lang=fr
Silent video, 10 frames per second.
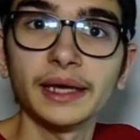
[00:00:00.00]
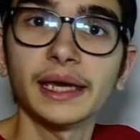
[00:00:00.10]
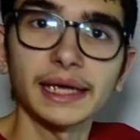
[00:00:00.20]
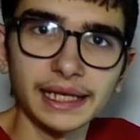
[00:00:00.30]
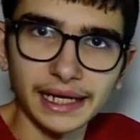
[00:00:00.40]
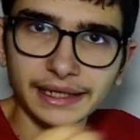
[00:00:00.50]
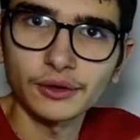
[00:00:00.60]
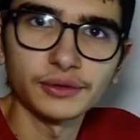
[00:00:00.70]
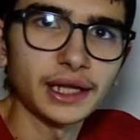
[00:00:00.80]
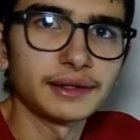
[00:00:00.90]
il a rien
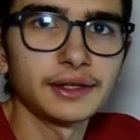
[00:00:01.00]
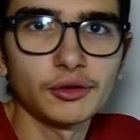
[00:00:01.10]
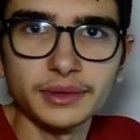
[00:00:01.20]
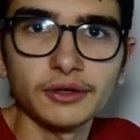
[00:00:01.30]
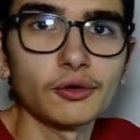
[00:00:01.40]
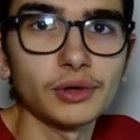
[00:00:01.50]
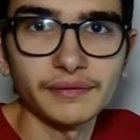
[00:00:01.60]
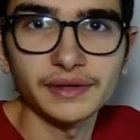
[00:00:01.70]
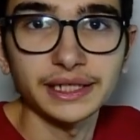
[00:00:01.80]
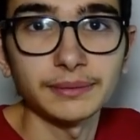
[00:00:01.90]
contracté comme si on lui
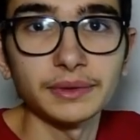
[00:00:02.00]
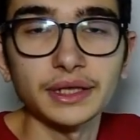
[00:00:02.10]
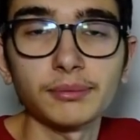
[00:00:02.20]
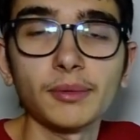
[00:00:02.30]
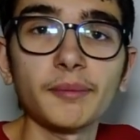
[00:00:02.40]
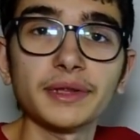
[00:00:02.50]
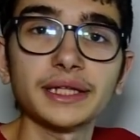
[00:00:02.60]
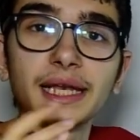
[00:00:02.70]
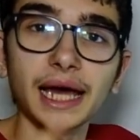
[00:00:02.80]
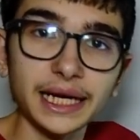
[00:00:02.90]
avait rien dit. Simplement parce
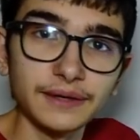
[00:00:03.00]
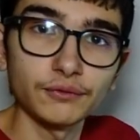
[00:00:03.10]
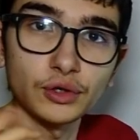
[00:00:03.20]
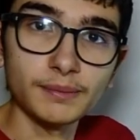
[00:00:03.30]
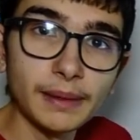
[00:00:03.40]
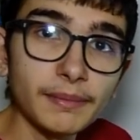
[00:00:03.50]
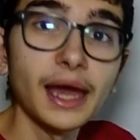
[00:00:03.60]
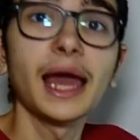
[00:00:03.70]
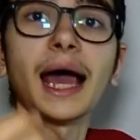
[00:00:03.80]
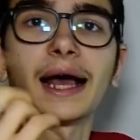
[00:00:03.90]
qu'il arrive lui-même
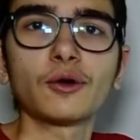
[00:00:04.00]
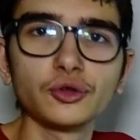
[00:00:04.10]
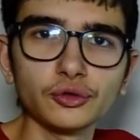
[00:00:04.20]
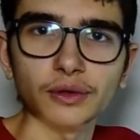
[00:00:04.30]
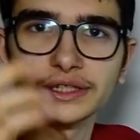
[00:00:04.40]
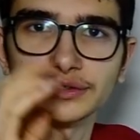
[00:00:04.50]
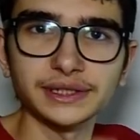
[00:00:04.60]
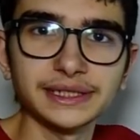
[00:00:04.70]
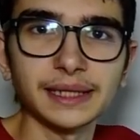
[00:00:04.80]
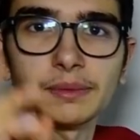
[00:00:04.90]
à contrôler son
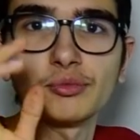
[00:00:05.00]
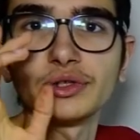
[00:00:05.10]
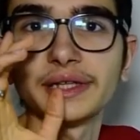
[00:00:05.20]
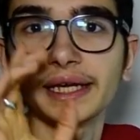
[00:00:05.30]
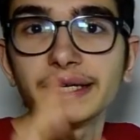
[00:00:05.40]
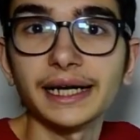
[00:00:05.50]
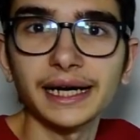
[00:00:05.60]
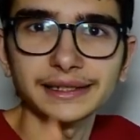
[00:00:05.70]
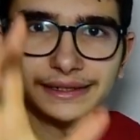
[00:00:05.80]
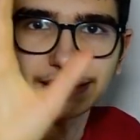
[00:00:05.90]
système immunitaire
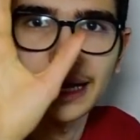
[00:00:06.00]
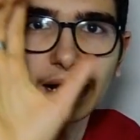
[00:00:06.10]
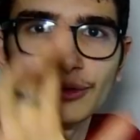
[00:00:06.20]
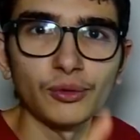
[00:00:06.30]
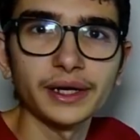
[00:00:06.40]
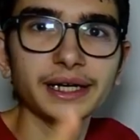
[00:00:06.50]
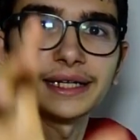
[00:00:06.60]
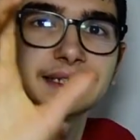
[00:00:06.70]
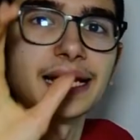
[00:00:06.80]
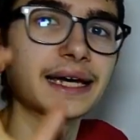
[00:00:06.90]
grâce à quoi
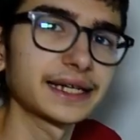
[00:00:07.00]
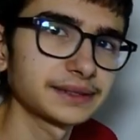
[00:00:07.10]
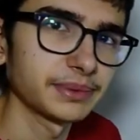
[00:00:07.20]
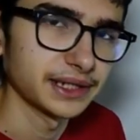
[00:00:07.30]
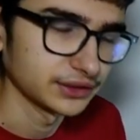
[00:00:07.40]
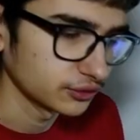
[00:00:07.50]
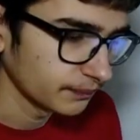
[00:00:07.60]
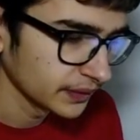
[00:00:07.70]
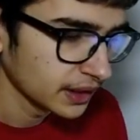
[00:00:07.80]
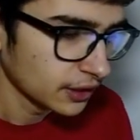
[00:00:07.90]
Grâce à la respiration.
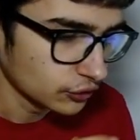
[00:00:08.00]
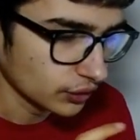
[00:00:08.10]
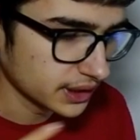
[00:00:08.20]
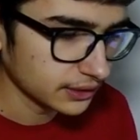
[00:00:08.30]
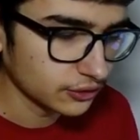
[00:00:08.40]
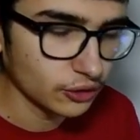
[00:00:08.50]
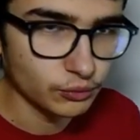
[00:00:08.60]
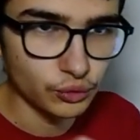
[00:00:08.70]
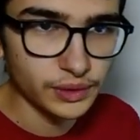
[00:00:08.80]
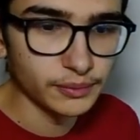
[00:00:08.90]
Donc cet homme,
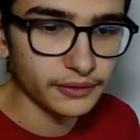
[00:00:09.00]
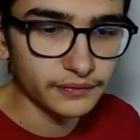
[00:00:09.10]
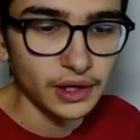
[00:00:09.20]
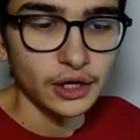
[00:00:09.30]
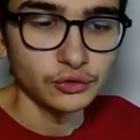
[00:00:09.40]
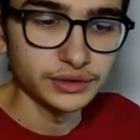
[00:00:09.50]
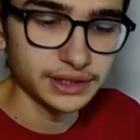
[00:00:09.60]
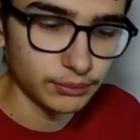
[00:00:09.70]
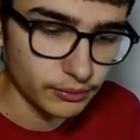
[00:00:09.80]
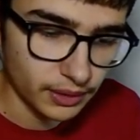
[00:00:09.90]
Wim Hof, tout
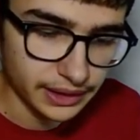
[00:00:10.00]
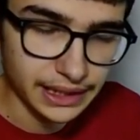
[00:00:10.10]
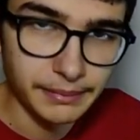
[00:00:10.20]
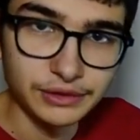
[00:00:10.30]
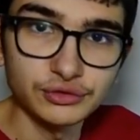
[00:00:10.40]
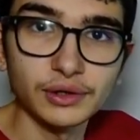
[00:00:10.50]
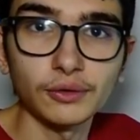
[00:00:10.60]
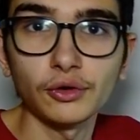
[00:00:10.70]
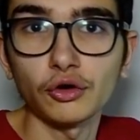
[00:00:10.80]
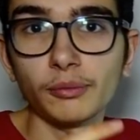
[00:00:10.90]
simplement, il a battu des
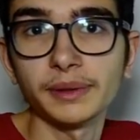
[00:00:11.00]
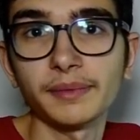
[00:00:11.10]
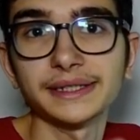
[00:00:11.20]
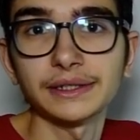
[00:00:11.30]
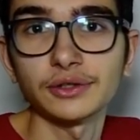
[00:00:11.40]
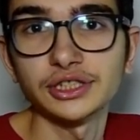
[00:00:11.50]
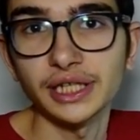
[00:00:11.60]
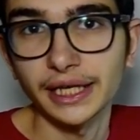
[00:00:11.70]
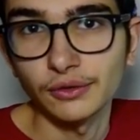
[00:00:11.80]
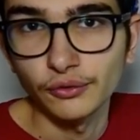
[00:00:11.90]
records complètement extraordinaires
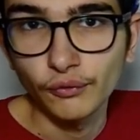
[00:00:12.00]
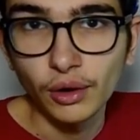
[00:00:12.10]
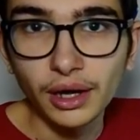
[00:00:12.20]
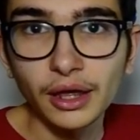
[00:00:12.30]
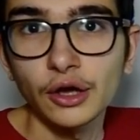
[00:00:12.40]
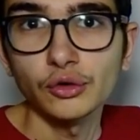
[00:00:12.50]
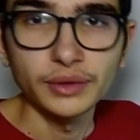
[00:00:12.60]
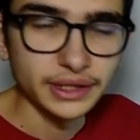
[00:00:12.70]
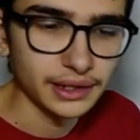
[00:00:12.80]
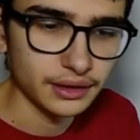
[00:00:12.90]
avec le froid. Lui,
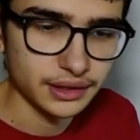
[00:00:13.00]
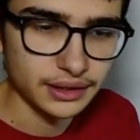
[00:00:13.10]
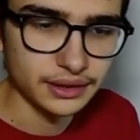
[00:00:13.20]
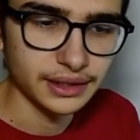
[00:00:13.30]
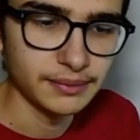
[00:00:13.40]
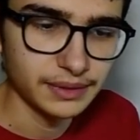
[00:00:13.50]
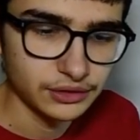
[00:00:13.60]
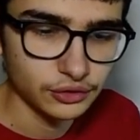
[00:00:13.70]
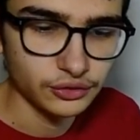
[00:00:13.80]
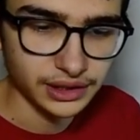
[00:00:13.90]
ce qu'il enseigne, c'est des
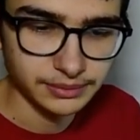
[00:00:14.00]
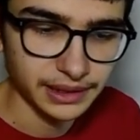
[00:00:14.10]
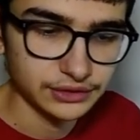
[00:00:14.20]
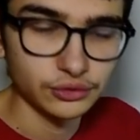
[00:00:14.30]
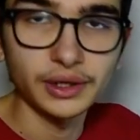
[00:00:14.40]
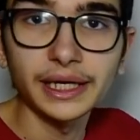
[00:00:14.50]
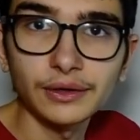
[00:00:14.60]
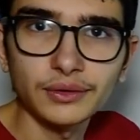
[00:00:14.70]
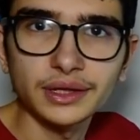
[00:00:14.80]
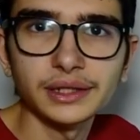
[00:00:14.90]
méthodes de respiration et
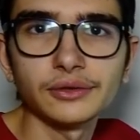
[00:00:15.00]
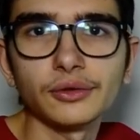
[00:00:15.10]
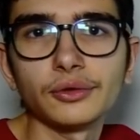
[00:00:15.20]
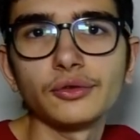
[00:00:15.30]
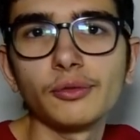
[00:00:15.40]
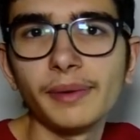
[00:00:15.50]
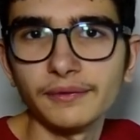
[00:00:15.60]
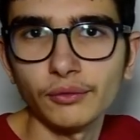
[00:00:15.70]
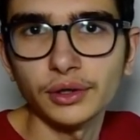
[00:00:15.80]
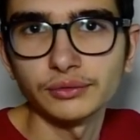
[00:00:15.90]
aussi euh, de bain
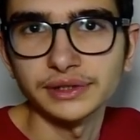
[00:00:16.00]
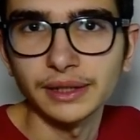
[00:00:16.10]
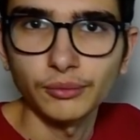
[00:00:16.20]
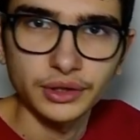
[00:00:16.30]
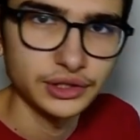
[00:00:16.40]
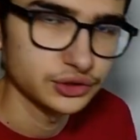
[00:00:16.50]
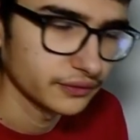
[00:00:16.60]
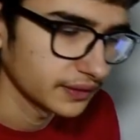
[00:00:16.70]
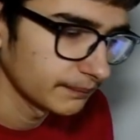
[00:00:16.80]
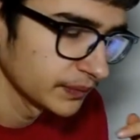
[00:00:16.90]
froid, tout ça. Moi aussi, je
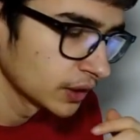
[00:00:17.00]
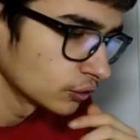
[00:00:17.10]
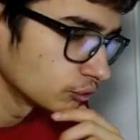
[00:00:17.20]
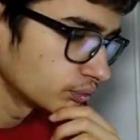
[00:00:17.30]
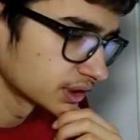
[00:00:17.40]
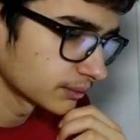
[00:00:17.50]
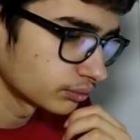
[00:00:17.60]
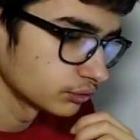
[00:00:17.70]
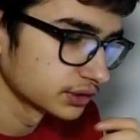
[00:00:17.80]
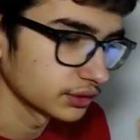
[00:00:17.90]
fais de plus en
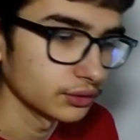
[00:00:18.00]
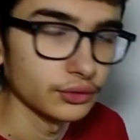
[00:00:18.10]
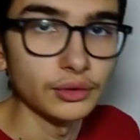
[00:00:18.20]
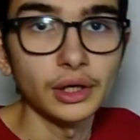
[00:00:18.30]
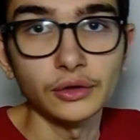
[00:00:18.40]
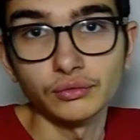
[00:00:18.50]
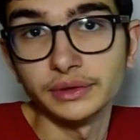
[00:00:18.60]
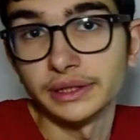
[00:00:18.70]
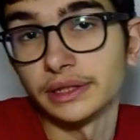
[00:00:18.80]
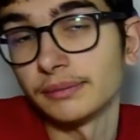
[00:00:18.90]
plus euh, tout ce
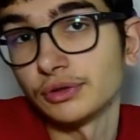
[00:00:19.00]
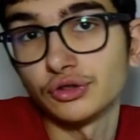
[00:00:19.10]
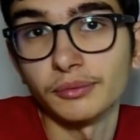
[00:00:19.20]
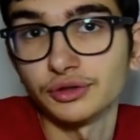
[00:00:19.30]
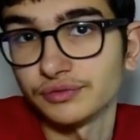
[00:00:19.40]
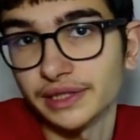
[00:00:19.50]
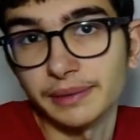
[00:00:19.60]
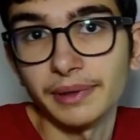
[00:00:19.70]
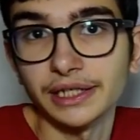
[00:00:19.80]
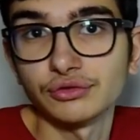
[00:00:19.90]
qui est, ben, justement, je vous en ai
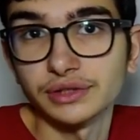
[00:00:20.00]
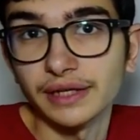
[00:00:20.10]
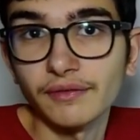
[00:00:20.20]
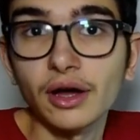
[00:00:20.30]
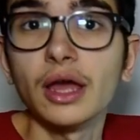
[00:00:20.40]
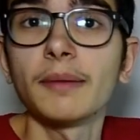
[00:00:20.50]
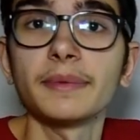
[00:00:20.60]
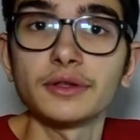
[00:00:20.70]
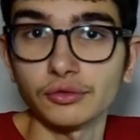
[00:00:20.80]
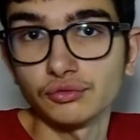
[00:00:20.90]
parlé juste avant, mais
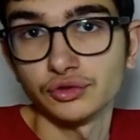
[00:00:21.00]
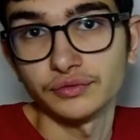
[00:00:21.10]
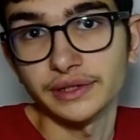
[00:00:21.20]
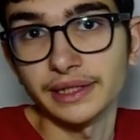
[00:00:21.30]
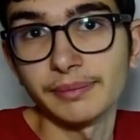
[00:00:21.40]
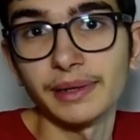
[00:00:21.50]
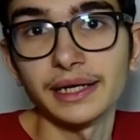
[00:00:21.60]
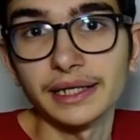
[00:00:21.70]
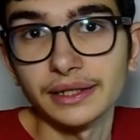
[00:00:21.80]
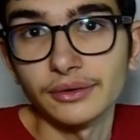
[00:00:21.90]
surtout, je vous en ai
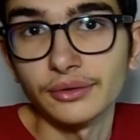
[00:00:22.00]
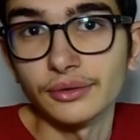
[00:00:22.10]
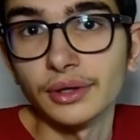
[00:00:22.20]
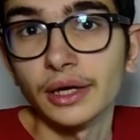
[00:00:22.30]
parlé euh,